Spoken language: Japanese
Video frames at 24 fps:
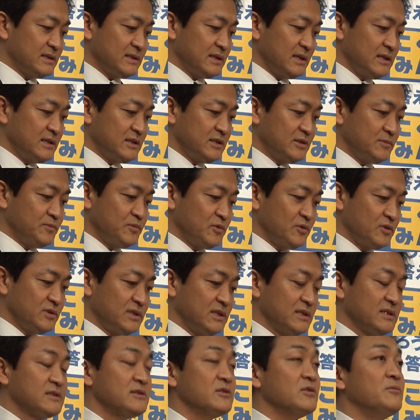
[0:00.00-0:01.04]
選出
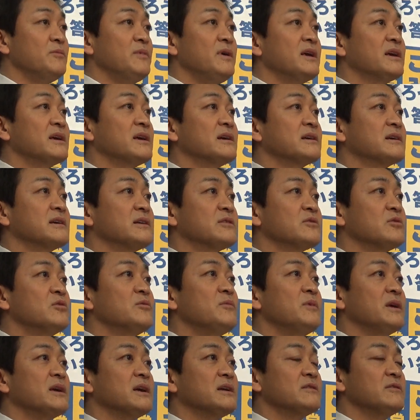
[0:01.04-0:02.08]
プロセスの明確化透
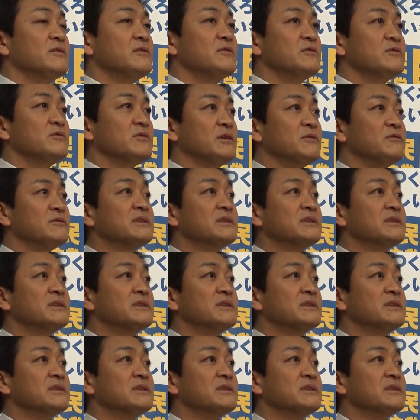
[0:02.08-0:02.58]
明化ということで